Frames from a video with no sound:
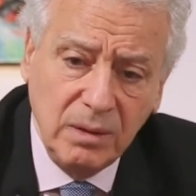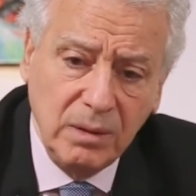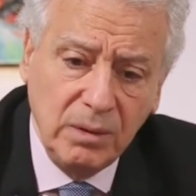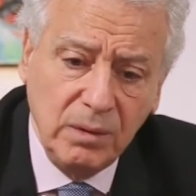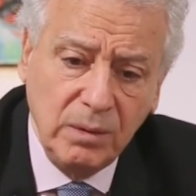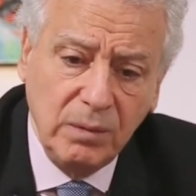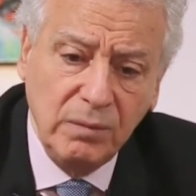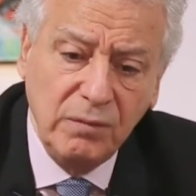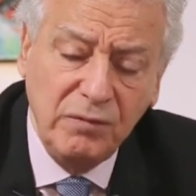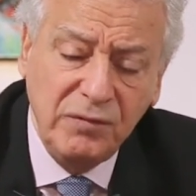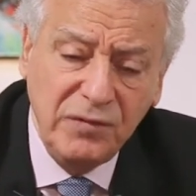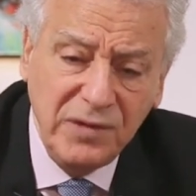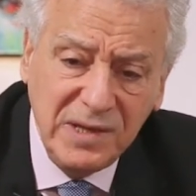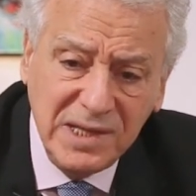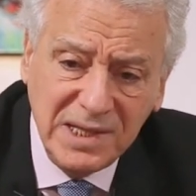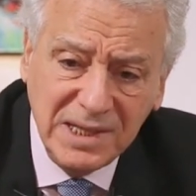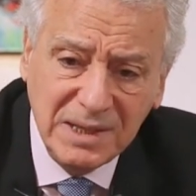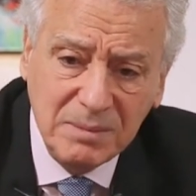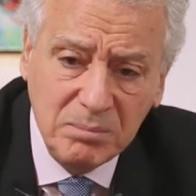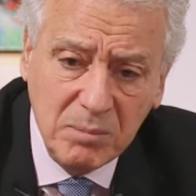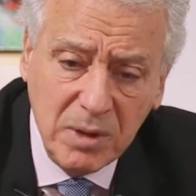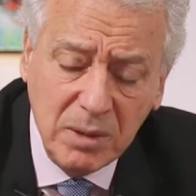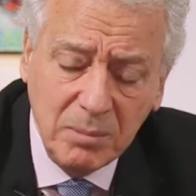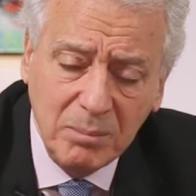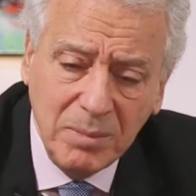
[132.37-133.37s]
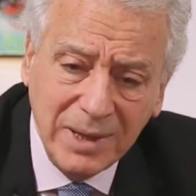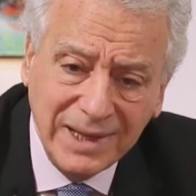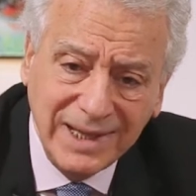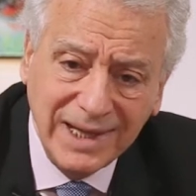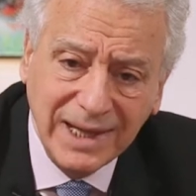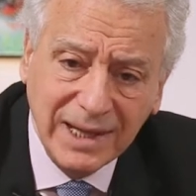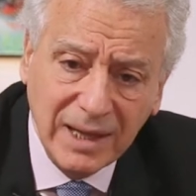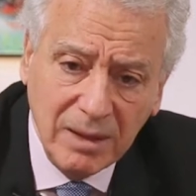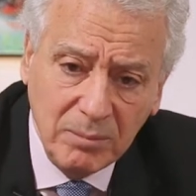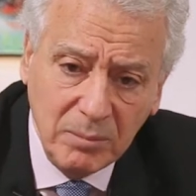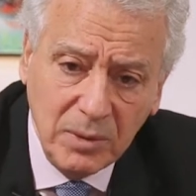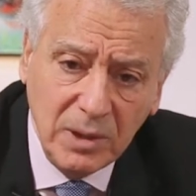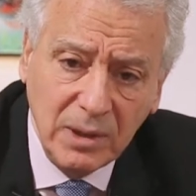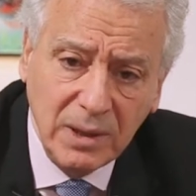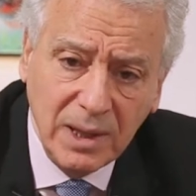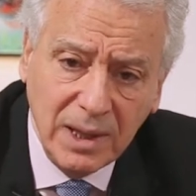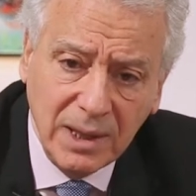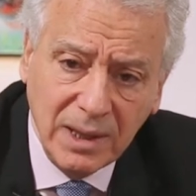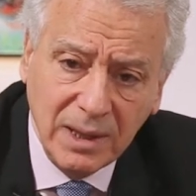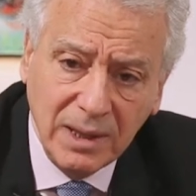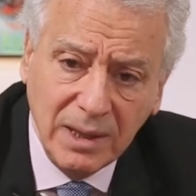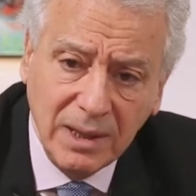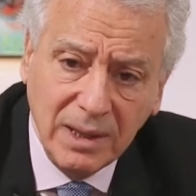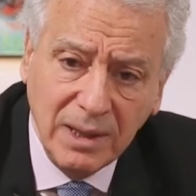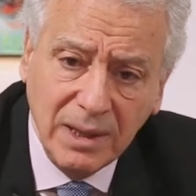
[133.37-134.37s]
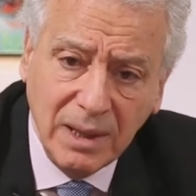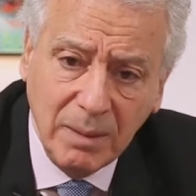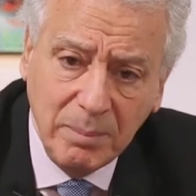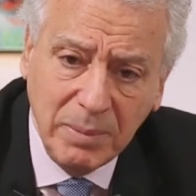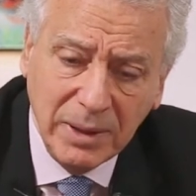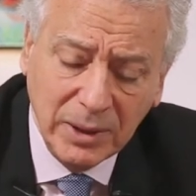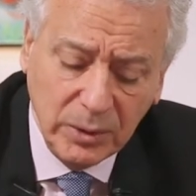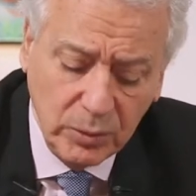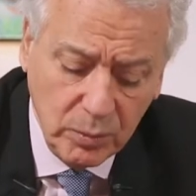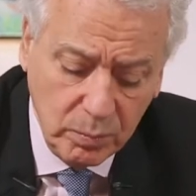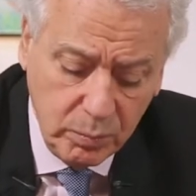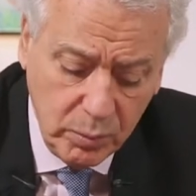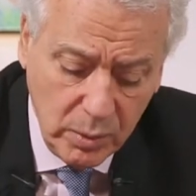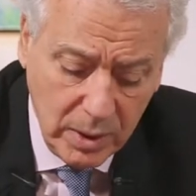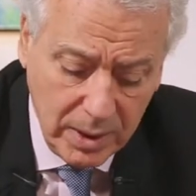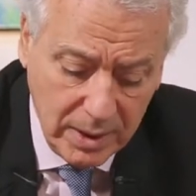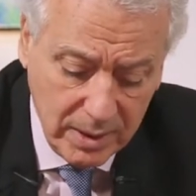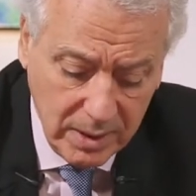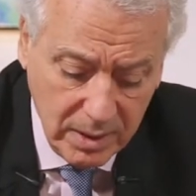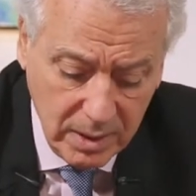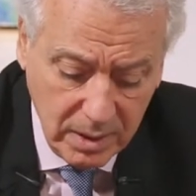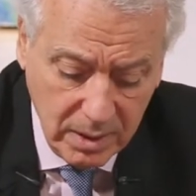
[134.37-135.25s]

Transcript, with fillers: euh, physiquement, matériellement la, perte de poids.